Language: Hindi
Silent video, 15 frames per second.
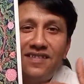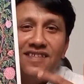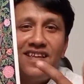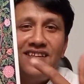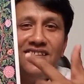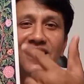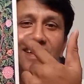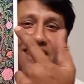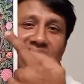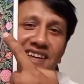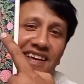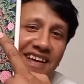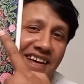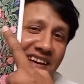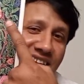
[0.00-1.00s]
कीजिए
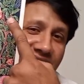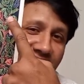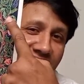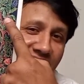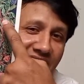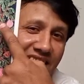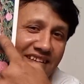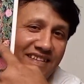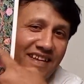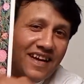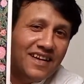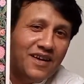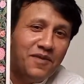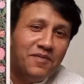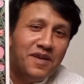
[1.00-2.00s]
कि ये
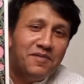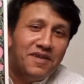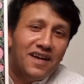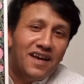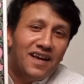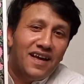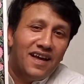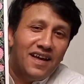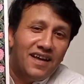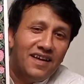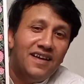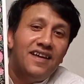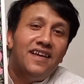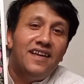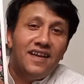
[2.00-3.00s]
डिज़ाइन हमने बनाया है
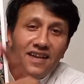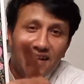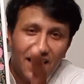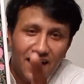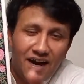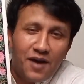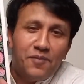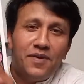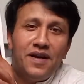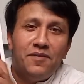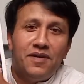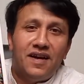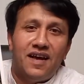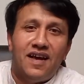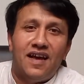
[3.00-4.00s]
यानी आपने
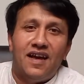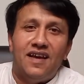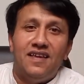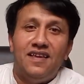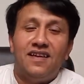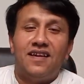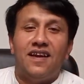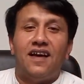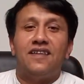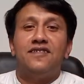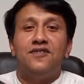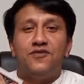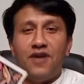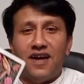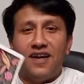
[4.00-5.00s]
बनाया है ये क्लास ज्वाइन